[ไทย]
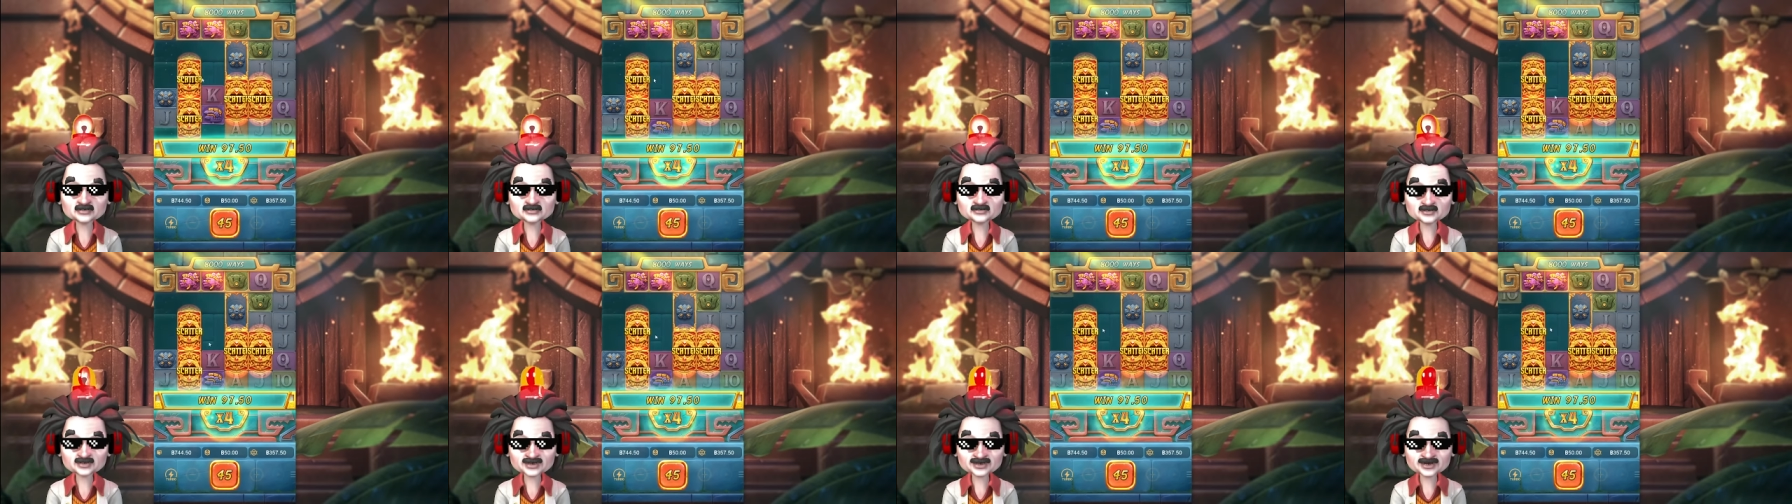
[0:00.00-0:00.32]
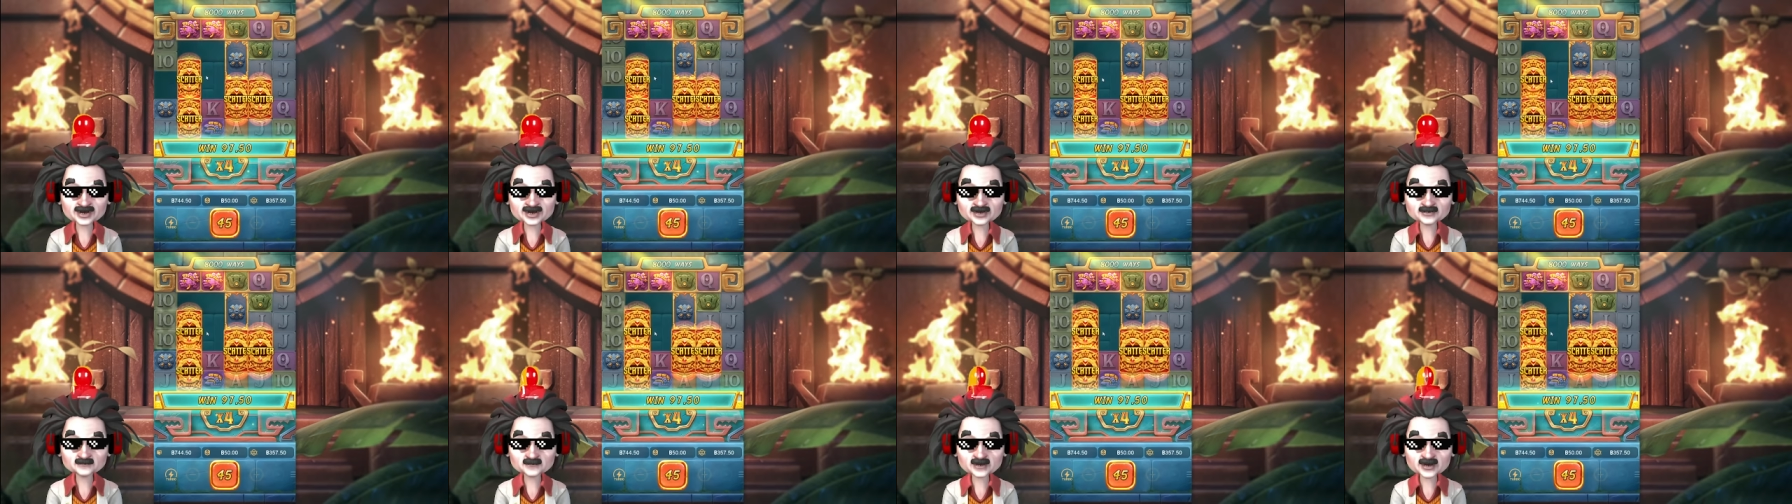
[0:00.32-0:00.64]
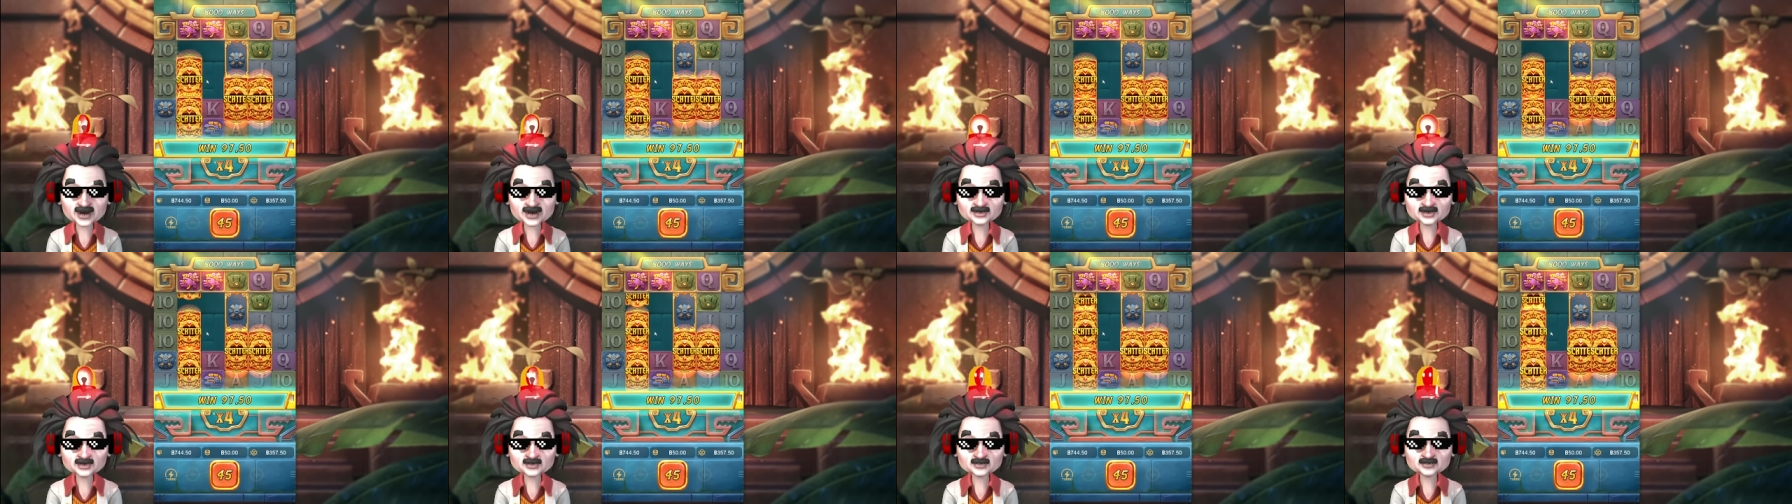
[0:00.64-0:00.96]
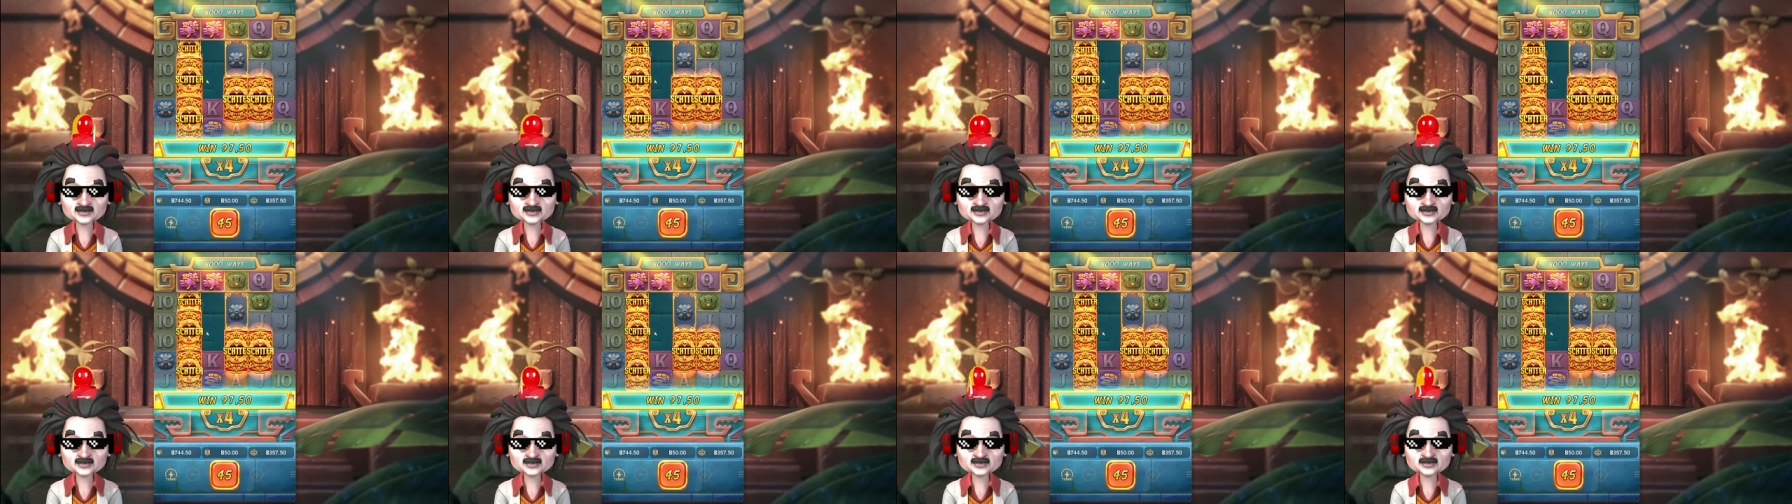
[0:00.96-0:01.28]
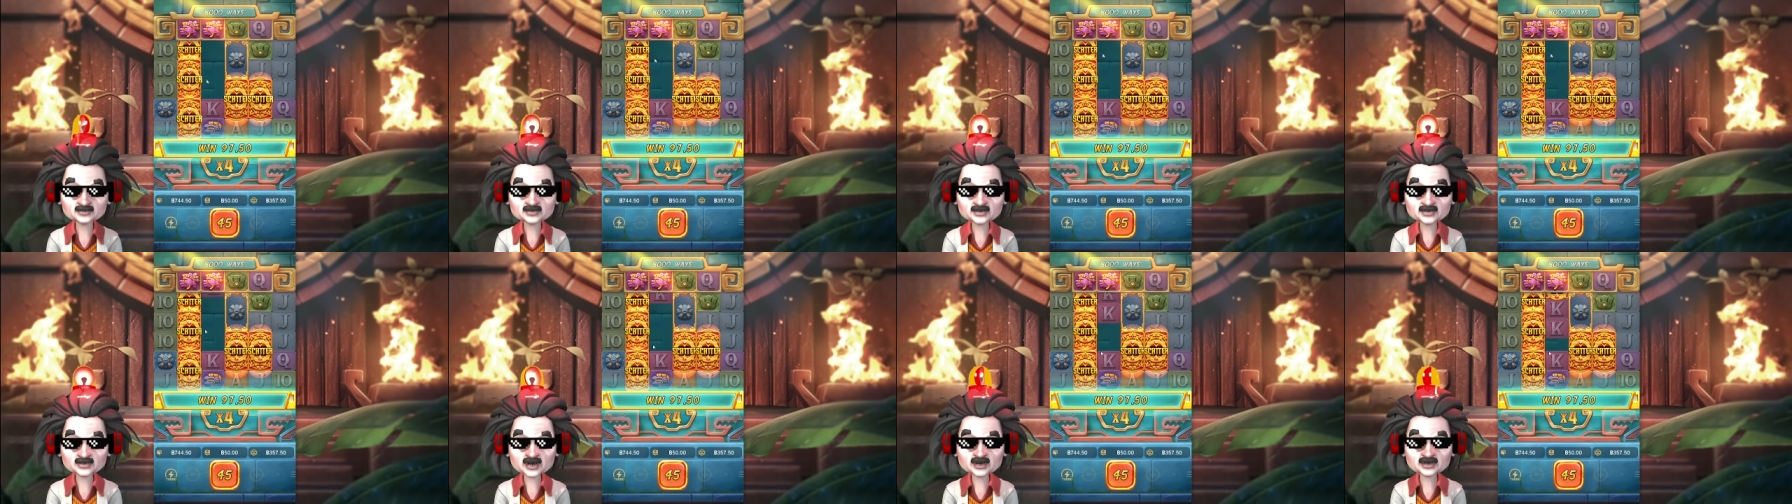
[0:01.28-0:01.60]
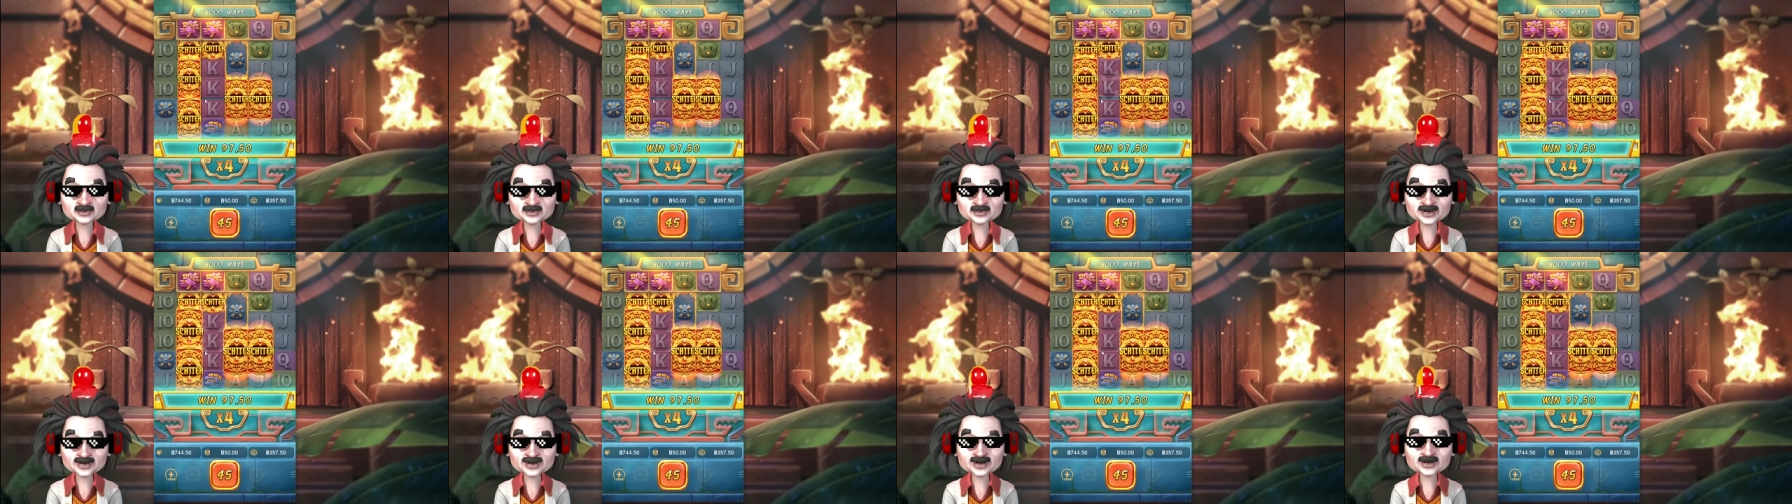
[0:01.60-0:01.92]
มีแถมปะอุ้ย
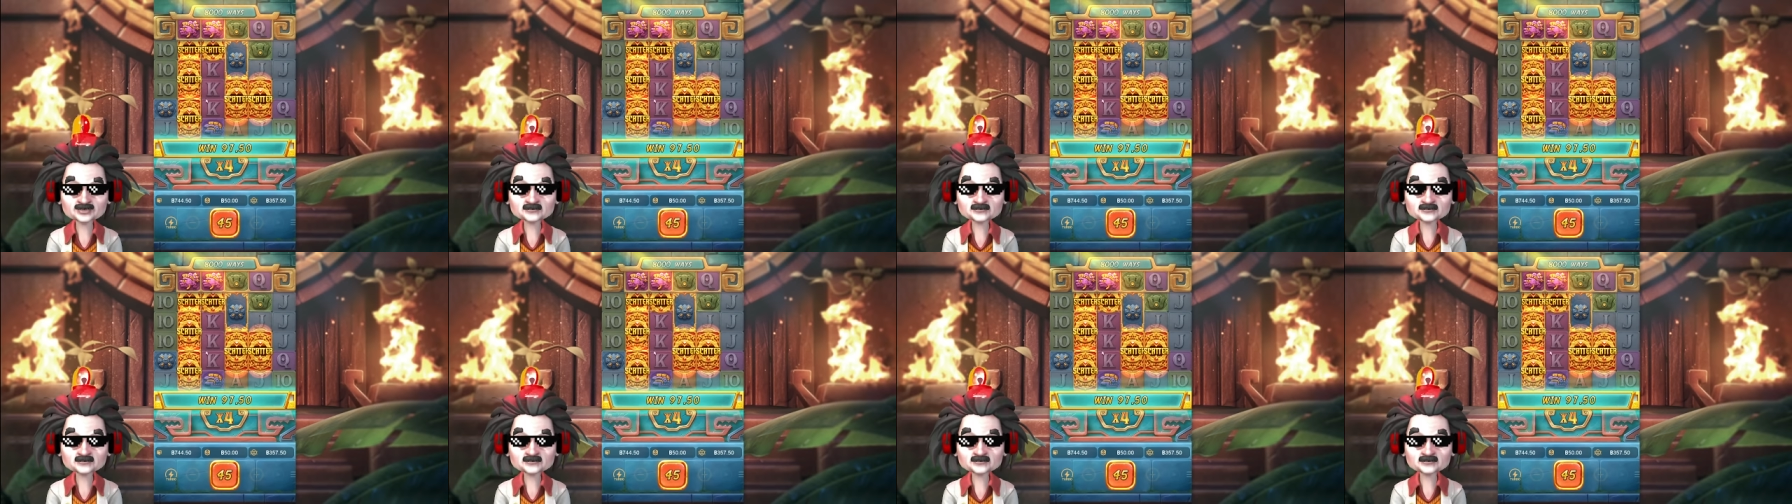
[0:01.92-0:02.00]
มีแถ